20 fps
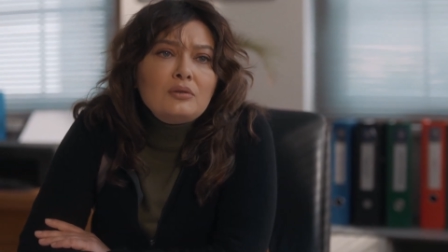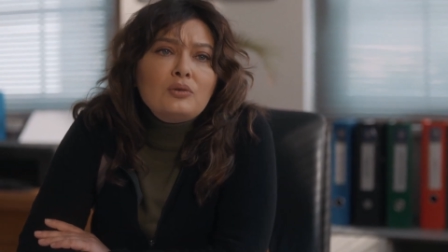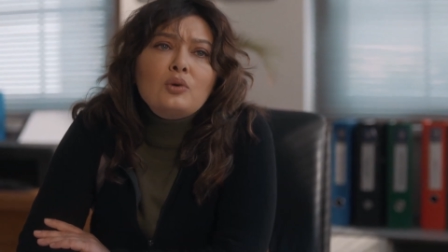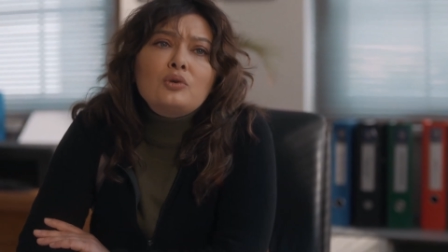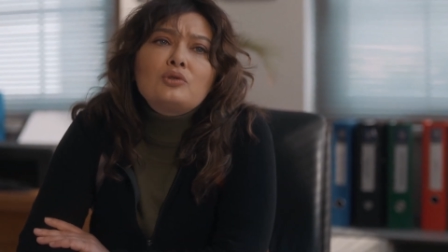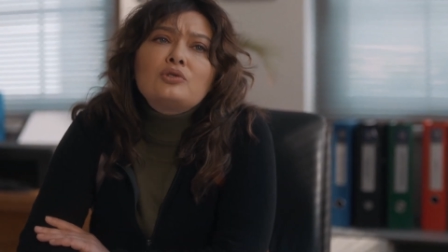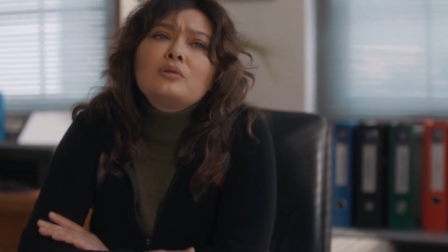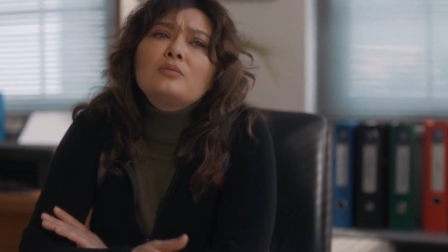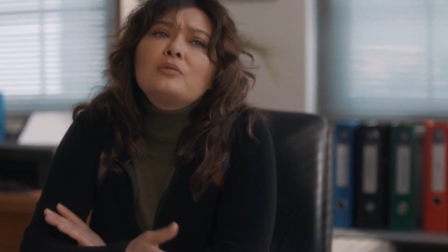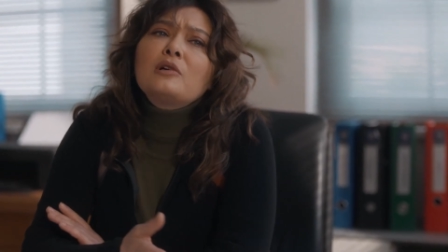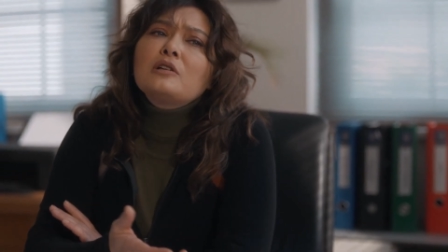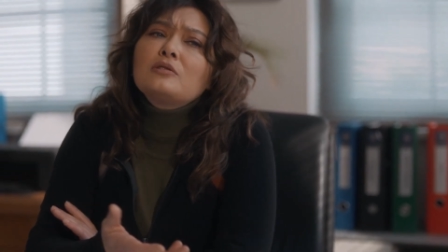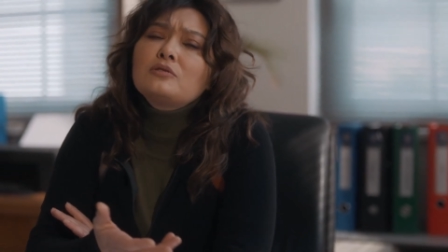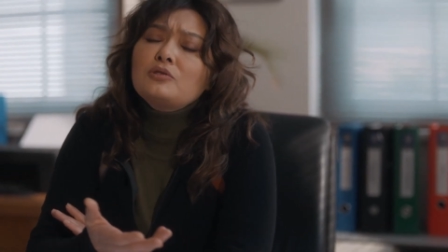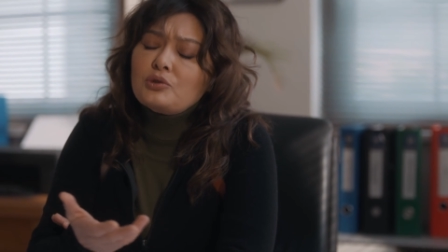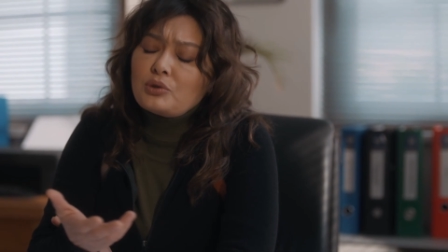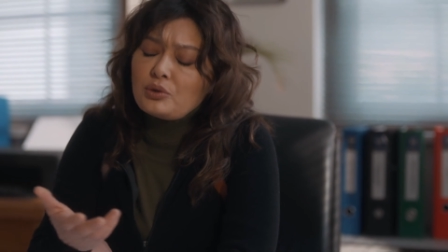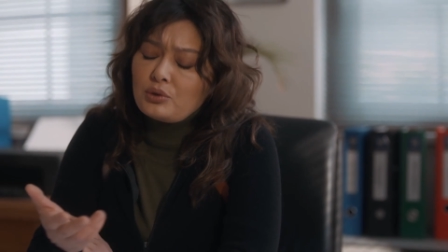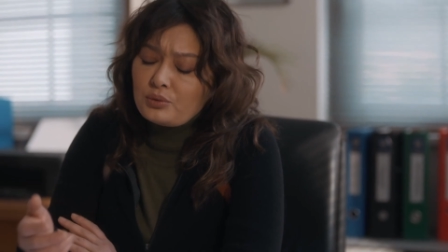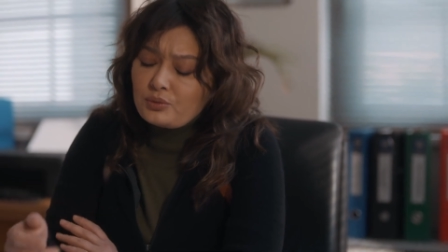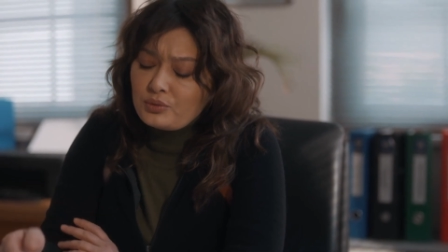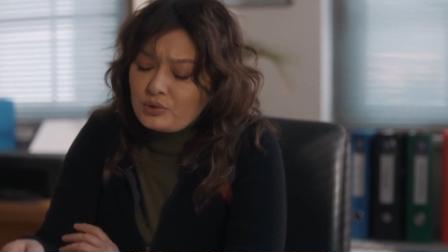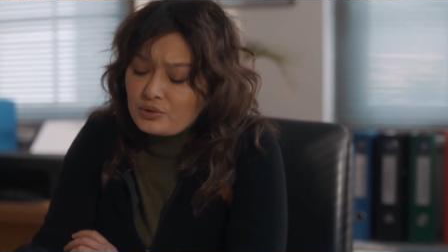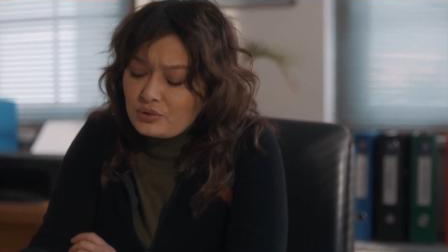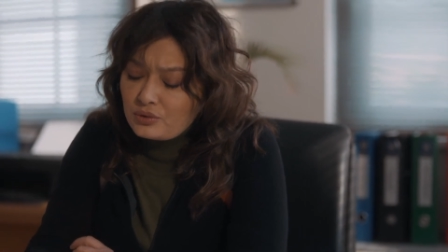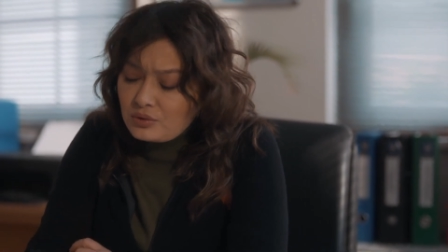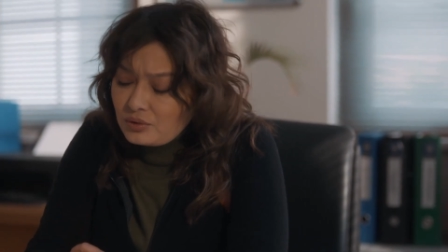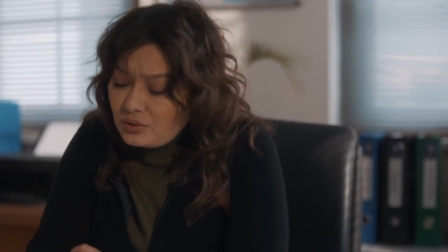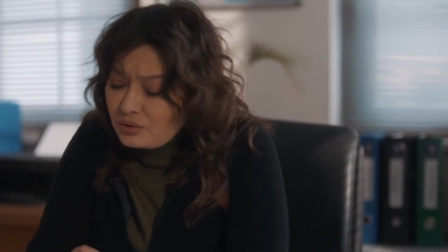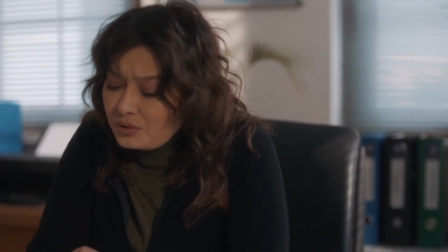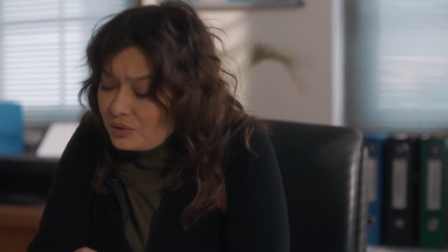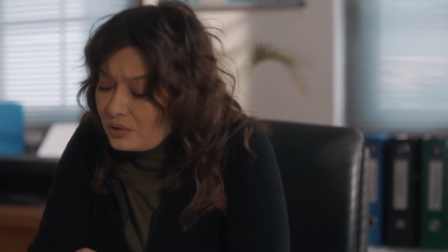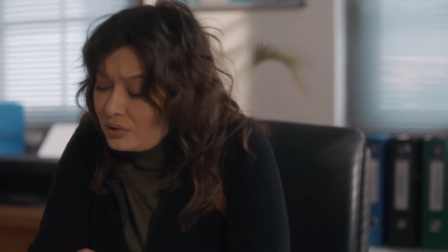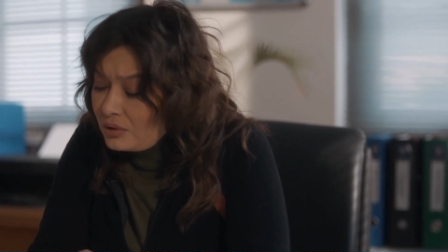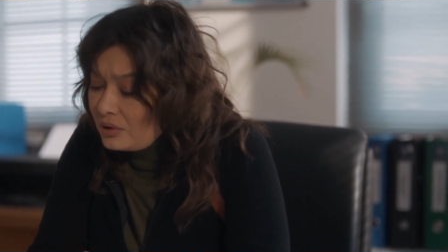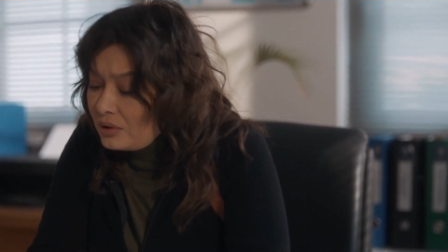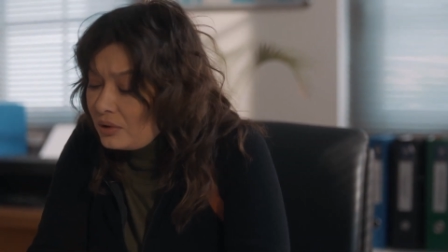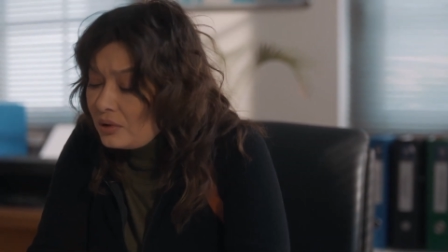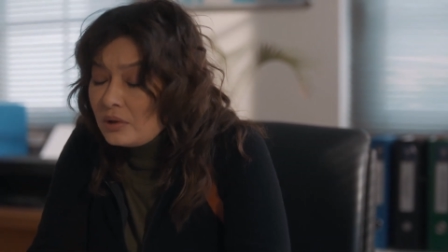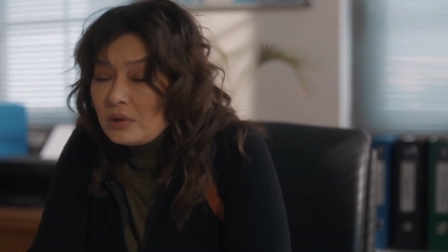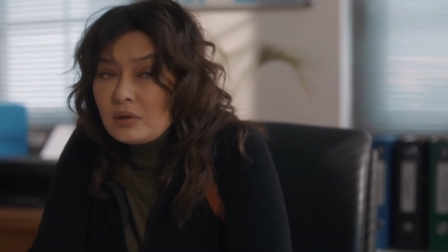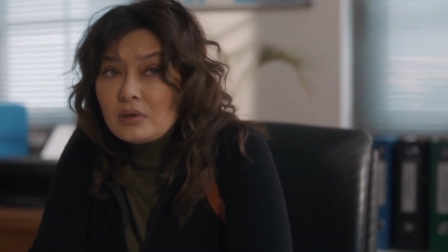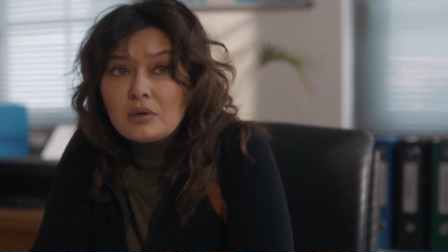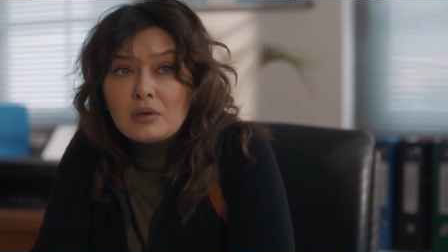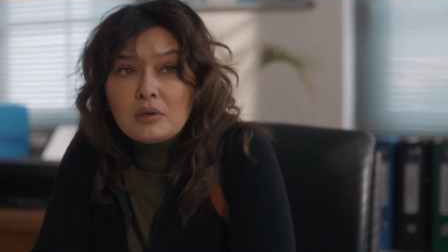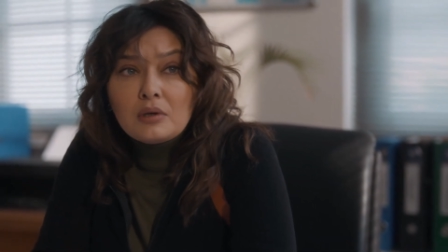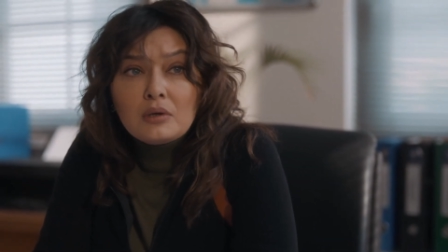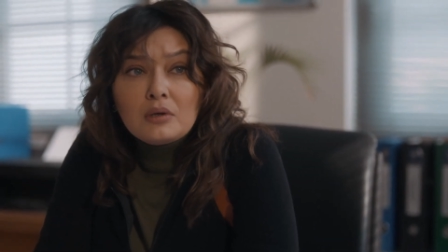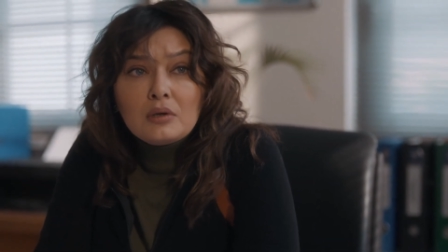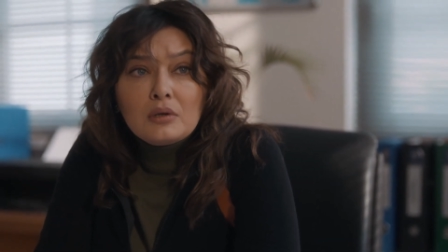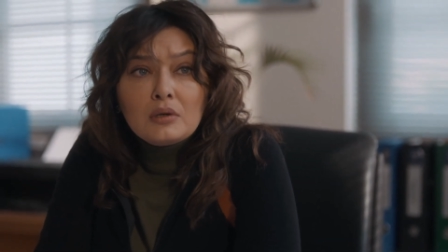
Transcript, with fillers: Yok canım yanlış görmüşsün. Vallahi yanlışım yok